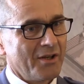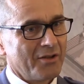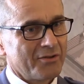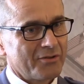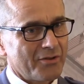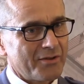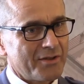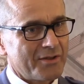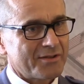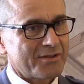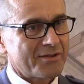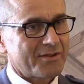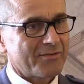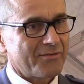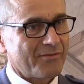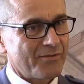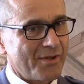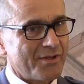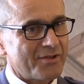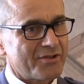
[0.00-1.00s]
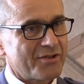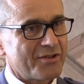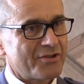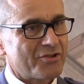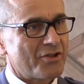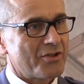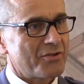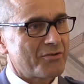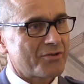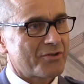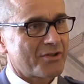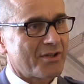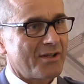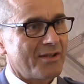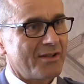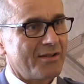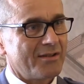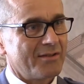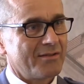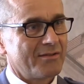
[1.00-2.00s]
To jest właśnie
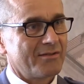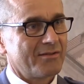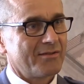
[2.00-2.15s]
ciężka